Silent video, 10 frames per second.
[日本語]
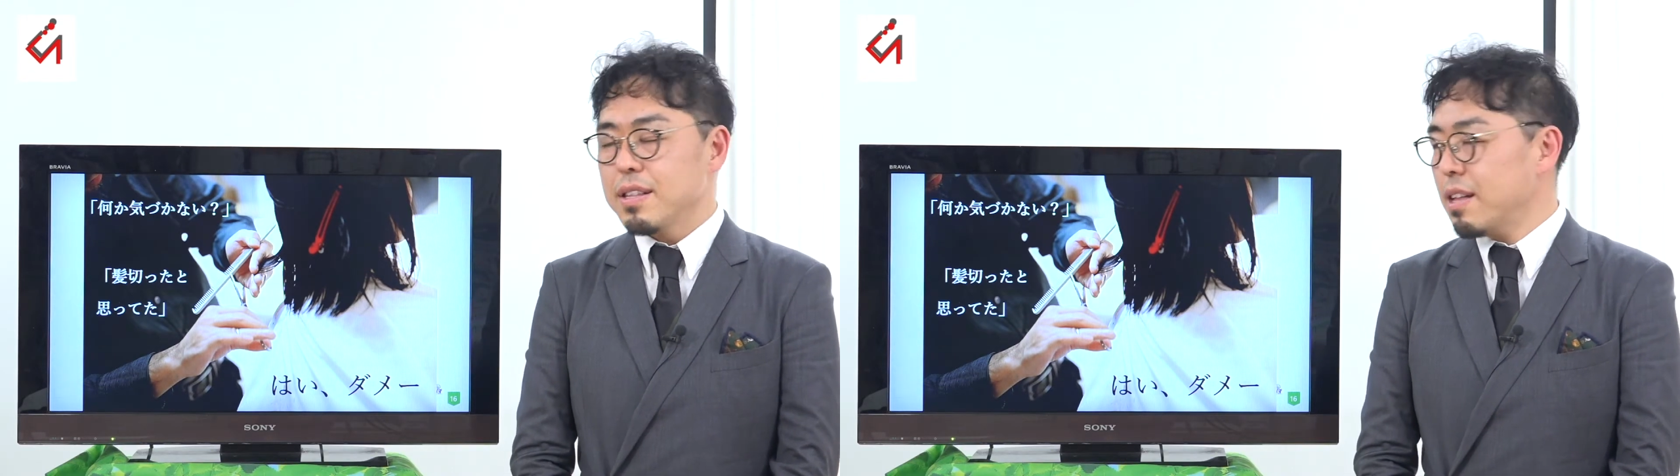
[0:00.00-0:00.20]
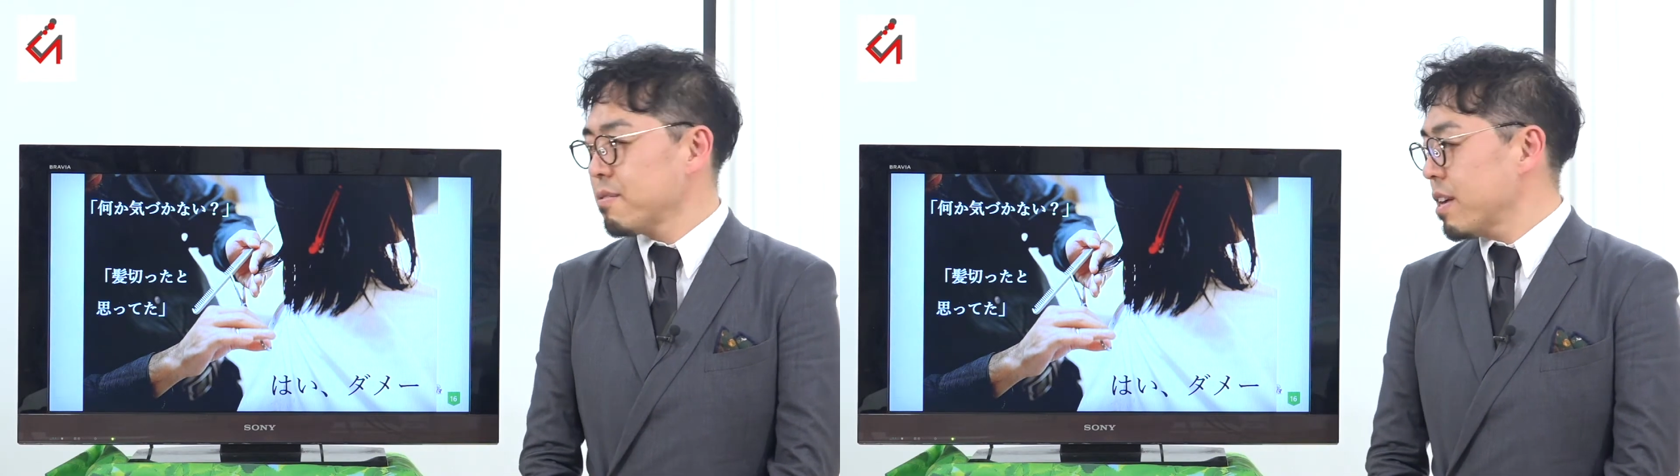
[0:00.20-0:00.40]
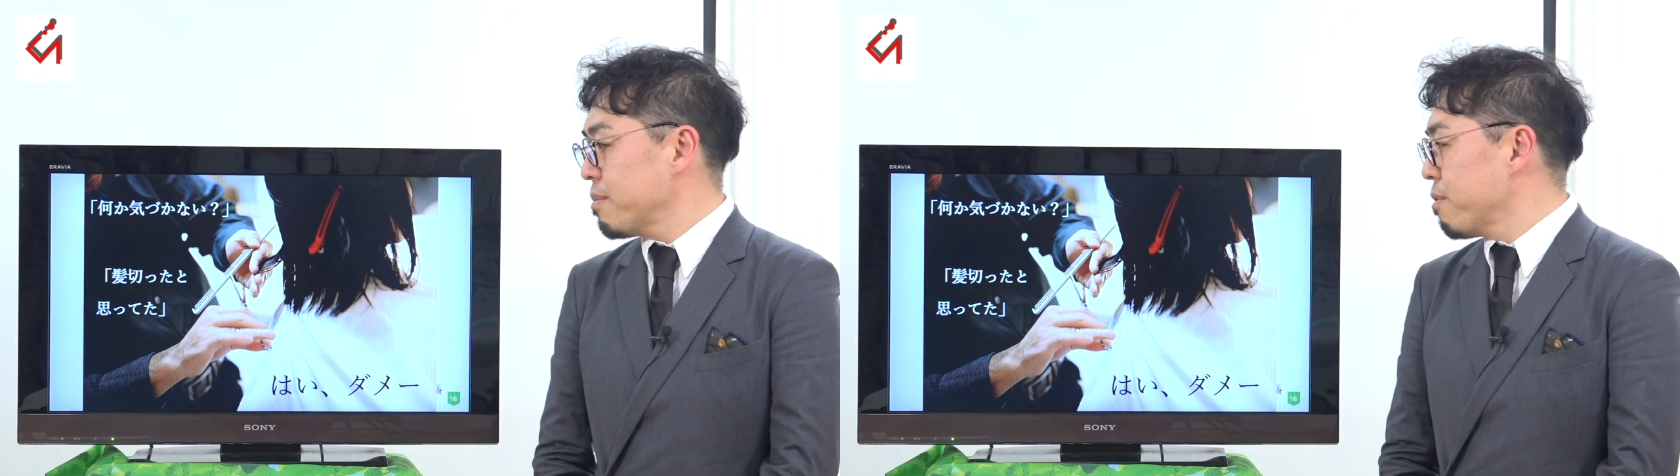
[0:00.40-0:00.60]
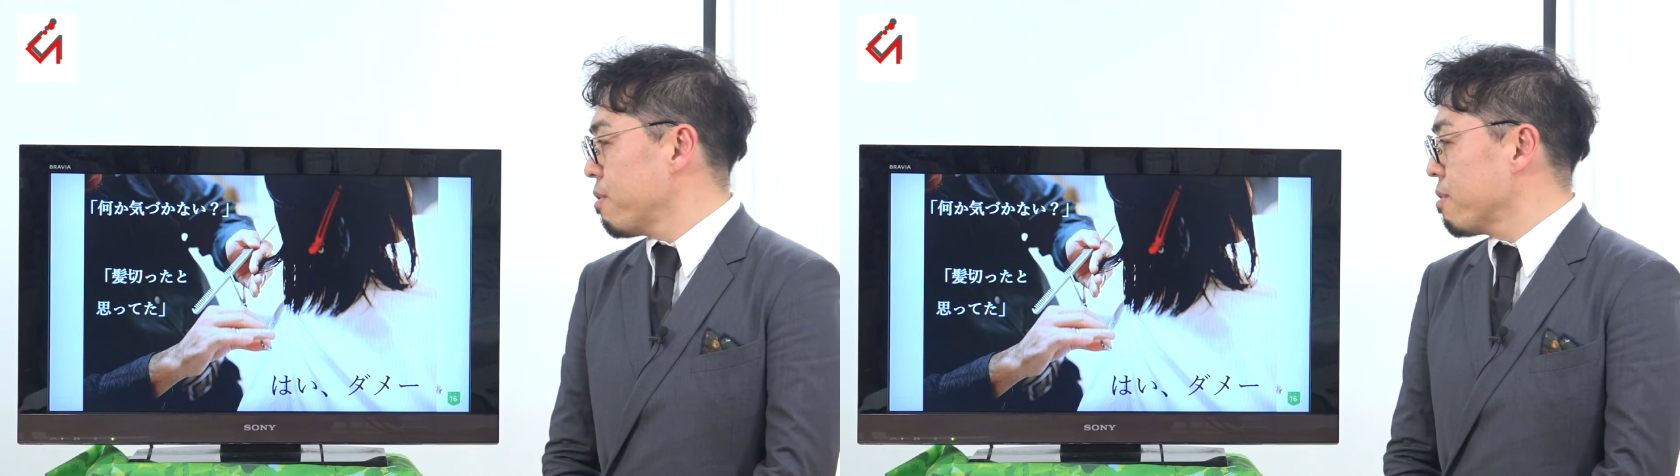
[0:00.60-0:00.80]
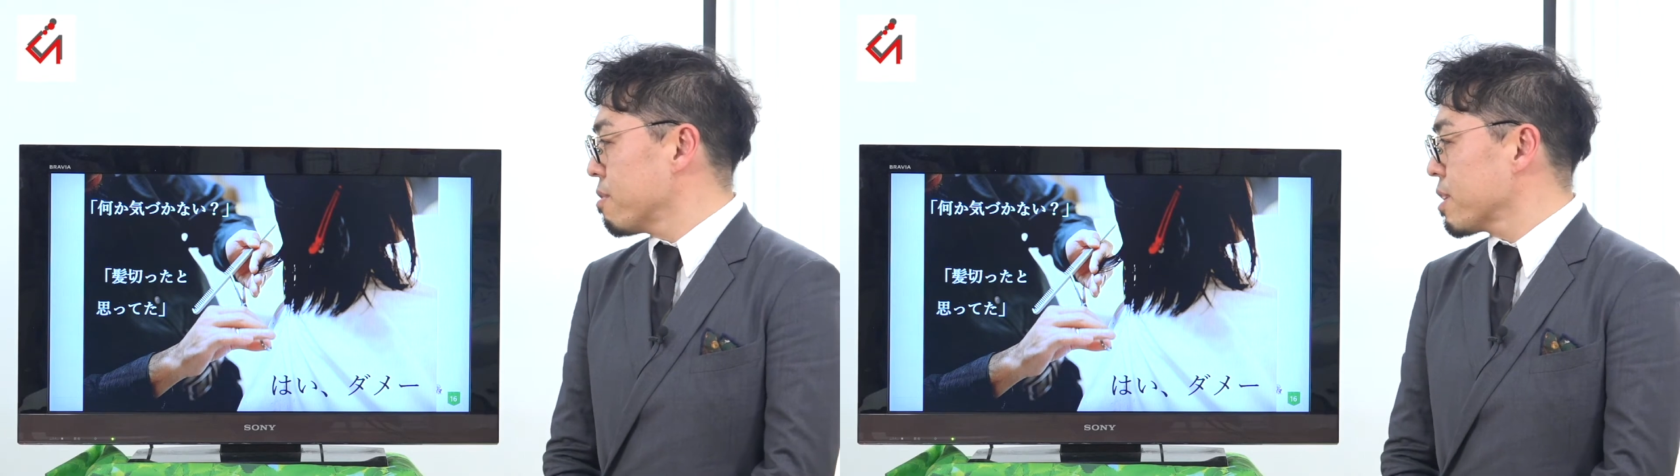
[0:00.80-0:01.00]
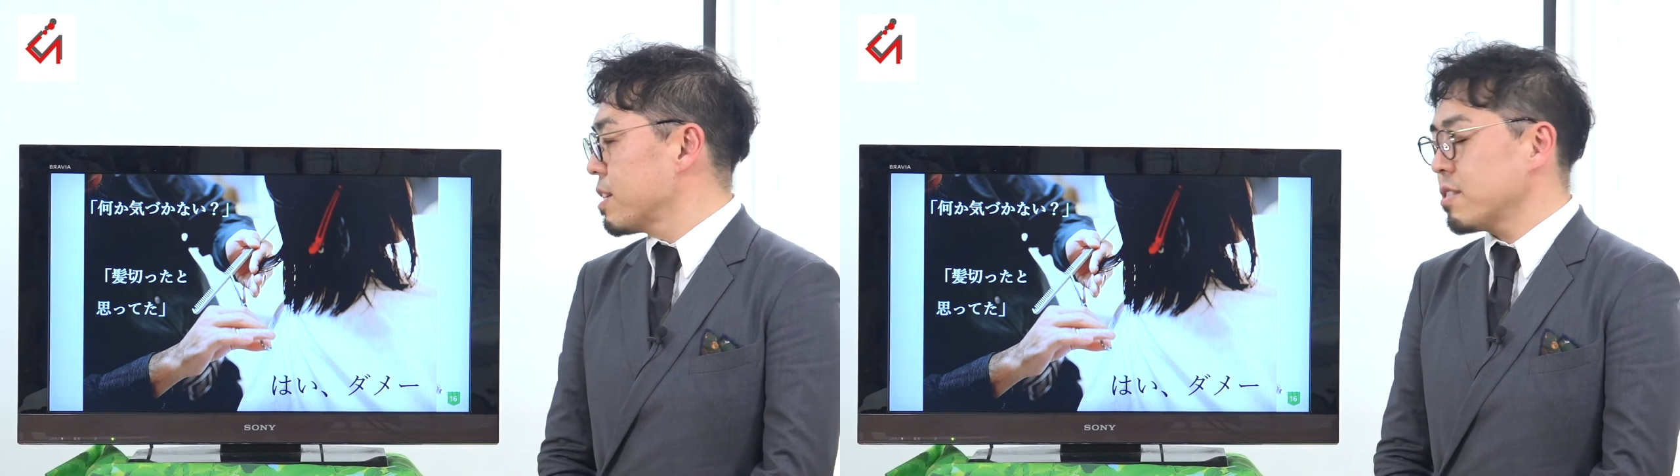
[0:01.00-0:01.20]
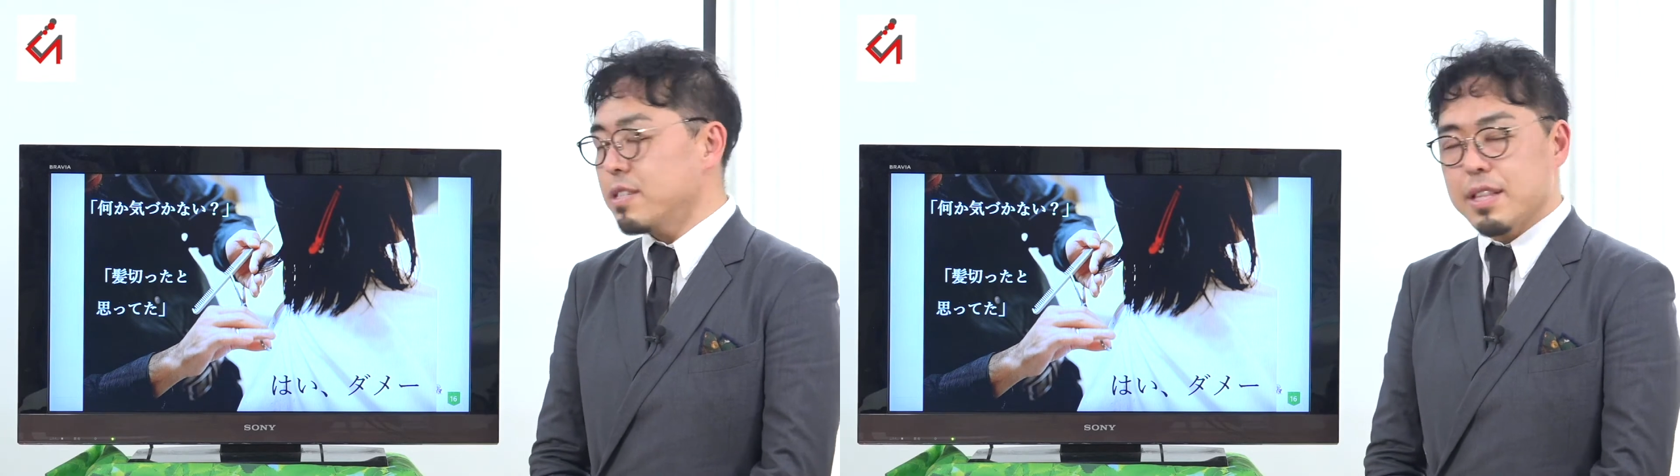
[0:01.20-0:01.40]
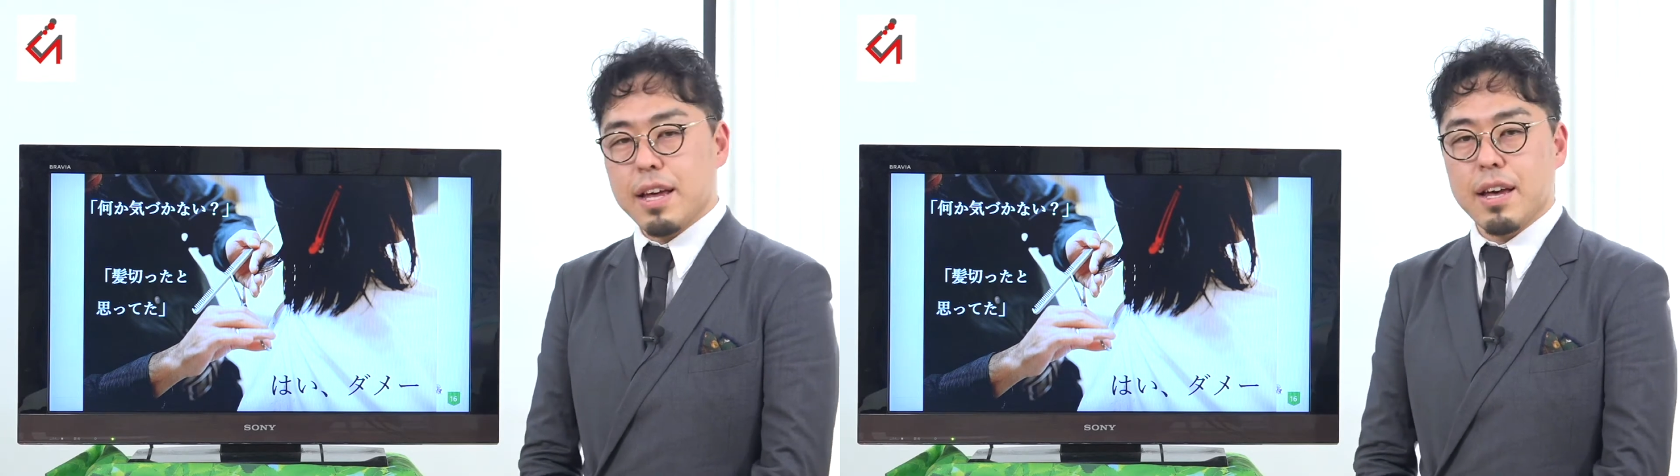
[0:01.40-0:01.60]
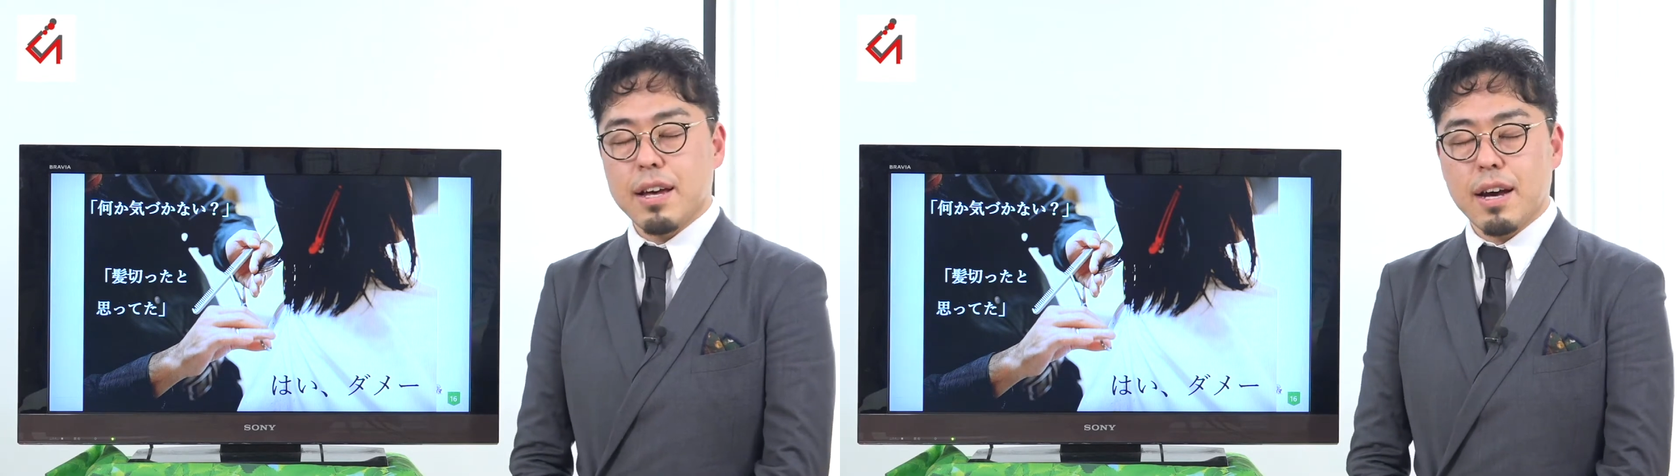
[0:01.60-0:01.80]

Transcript: なのでもう気づいて